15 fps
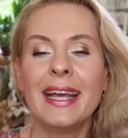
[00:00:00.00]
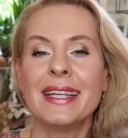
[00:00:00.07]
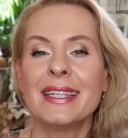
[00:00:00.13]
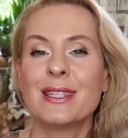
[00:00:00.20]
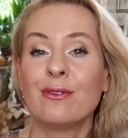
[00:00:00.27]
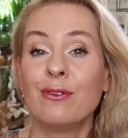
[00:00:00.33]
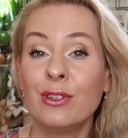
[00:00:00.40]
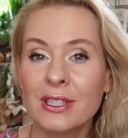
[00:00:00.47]

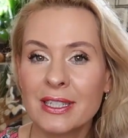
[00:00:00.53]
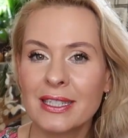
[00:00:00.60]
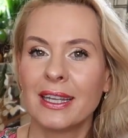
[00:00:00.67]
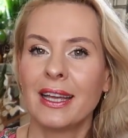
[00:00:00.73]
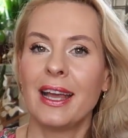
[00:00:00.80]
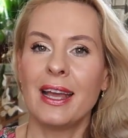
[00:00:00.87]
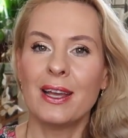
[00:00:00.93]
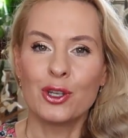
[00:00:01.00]
Es wird
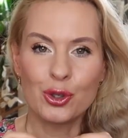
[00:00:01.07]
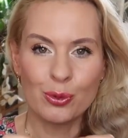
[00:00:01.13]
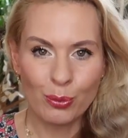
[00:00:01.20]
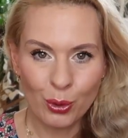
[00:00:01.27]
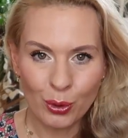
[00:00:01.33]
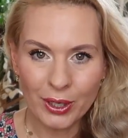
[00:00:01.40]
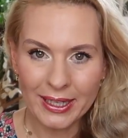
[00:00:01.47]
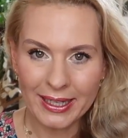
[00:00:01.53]

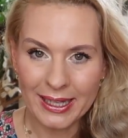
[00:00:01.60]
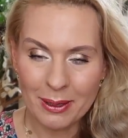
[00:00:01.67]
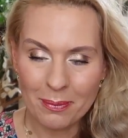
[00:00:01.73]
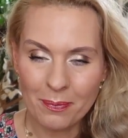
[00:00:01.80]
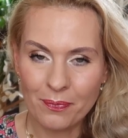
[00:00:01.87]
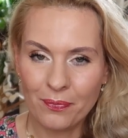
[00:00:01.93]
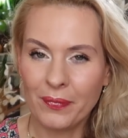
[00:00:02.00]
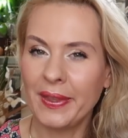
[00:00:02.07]
Schmuck
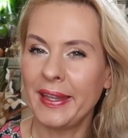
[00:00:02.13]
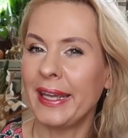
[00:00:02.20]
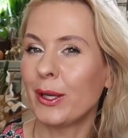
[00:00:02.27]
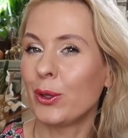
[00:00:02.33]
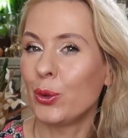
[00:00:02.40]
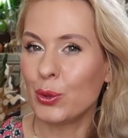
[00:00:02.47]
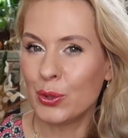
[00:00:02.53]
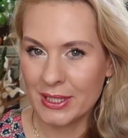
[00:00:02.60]
geben, der
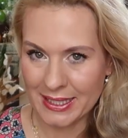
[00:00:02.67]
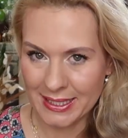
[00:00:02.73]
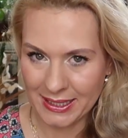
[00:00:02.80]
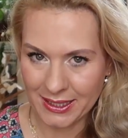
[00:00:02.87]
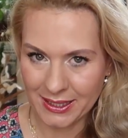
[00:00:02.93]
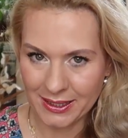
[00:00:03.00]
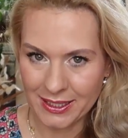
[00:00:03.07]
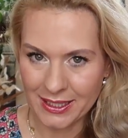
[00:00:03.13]

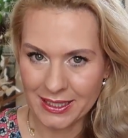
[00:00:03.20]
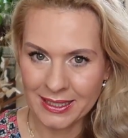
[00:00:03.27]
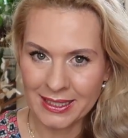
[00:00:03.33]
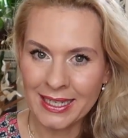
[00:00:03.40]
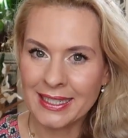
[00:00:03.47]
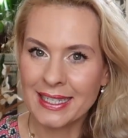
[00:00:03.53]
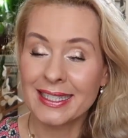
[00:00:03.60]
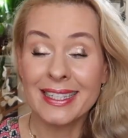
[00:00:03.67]
günstiger ist.
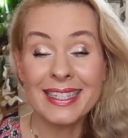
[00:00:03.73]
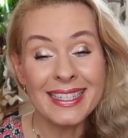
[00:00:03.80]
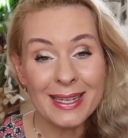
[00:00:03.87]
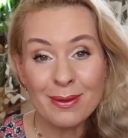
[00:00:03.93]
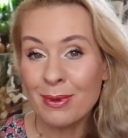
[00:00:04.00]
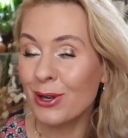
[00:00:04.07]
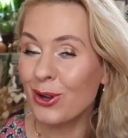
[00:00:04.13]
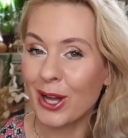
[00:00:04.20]
Ne? Das
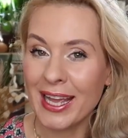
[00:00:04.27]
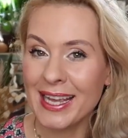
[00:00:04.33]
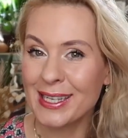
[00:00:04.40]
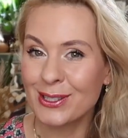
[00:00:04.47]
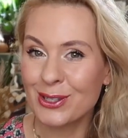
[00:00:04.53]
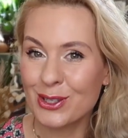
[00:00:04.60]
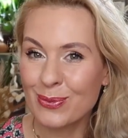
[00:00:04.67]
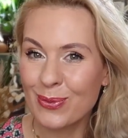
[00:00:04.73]
ist immer noch
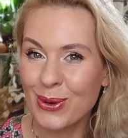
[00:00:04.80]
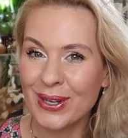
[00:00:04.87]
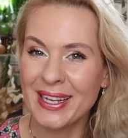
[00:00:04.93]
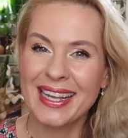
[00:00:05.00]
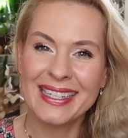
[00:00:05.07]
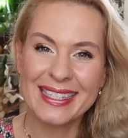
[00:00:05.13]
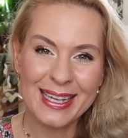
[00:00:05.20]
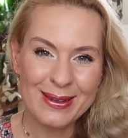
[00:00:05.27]
echter Schmuck,
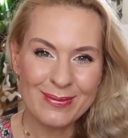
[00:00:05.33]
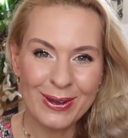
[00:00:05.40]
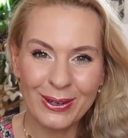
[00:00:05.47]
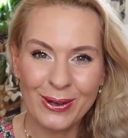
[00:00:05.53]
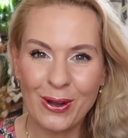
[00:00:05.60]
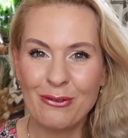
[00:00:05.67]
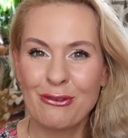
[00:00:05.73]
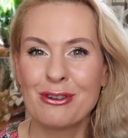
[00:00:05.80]
der ist immer
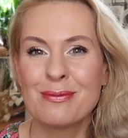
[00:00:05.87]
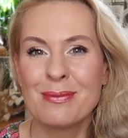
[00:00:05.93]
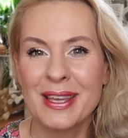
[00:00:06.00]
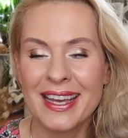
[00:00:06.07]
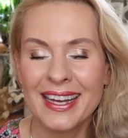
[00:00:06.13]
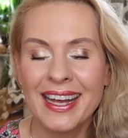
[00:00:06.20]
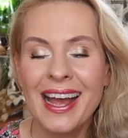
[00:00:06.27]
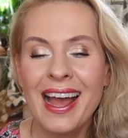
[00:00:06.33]
noch von
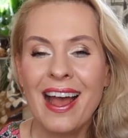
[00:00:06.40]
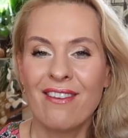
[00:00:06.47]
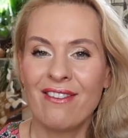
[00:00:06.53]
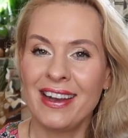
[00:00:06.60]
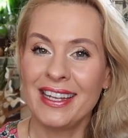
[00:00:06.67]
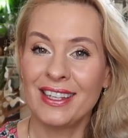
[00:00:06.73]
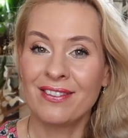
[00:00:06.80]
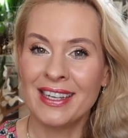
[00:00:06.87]
mir,
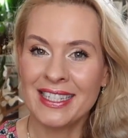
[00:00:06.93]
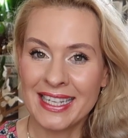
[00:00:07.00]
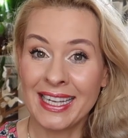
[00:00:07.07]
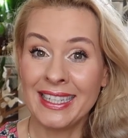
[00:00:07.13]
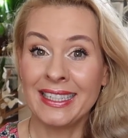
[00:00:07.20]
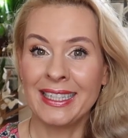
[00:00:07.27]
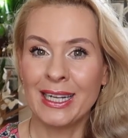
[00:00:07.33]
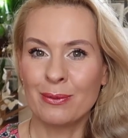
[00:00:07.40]
weil ich weiß,
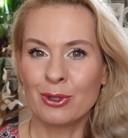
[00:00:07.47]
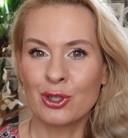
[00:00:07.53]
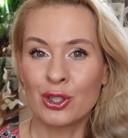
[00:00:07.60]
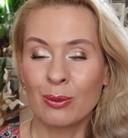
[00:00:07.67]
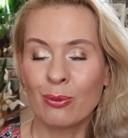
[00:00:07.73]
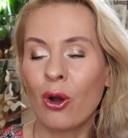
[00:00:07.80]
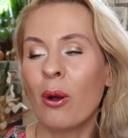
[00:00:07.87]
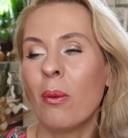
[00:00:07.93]
einige haben
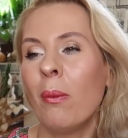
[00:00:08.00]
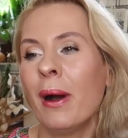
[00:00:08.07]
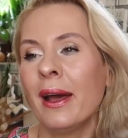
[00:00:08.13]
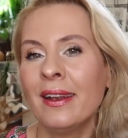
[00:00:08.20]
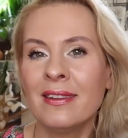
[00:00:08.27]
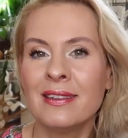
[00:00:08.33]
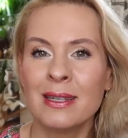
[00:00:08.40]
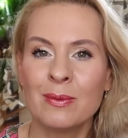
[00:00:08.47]
geschrieben, ach
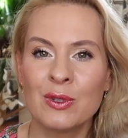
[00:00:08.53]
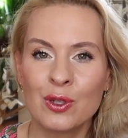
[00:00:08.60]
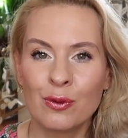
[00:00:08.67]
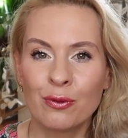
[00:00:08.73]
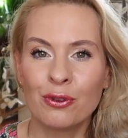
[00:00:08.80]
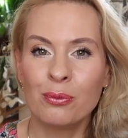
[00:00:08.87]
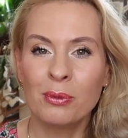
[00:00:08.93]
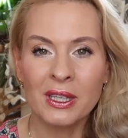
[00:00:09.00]
Mann, sie haben sich
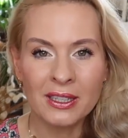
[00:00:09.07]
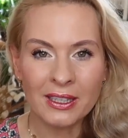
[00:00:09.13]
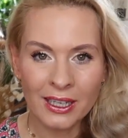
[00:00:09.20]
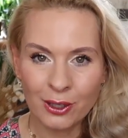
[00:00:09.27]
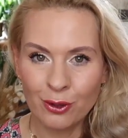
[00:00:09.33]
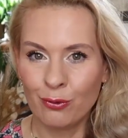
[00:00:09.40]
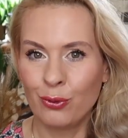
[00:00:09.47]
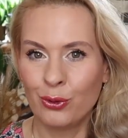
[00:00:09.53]
so von mir einen
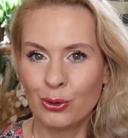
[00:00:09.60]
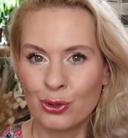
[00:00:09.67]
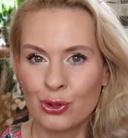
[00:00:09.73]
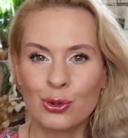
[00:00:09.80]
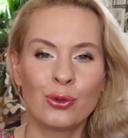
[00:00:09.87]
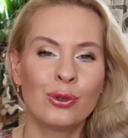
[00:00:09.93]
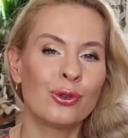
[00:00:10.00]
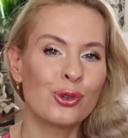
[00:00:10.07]
Ring
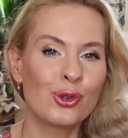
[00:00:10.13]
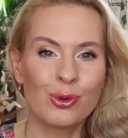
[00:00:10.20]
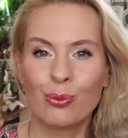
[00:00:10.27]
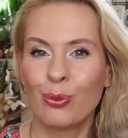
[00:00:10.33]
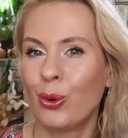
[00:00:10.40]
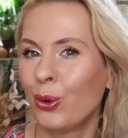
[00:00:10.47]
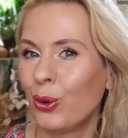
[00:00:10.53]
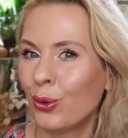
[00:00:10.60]
gewünscht oder einen
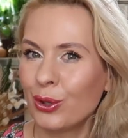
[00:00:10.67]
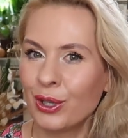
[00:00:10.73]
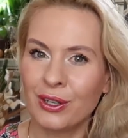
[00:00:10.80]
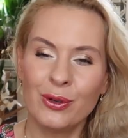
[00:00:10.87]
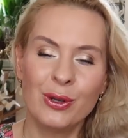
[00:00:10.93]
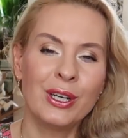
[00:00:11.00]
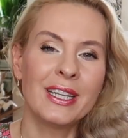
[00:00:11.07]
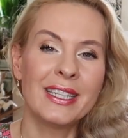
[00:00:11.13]
Schmuck
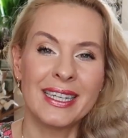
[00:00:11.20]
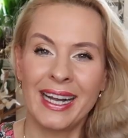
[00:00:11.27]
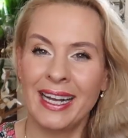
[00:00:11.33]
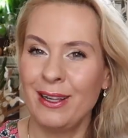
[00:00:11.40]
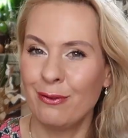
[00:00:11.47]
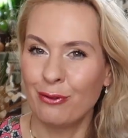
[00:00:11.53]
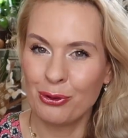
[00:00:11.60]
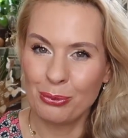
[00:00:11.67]
oder irgendeinen
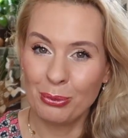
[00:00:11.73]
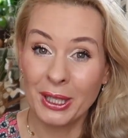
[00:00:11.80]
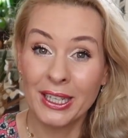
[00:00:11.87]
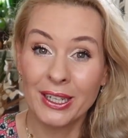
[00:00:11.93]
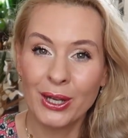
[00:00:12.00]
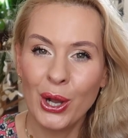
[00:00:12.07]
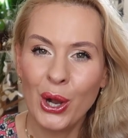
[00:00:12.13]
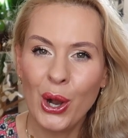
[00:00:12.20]
Teil von
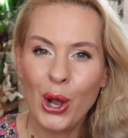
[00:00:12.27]
mir.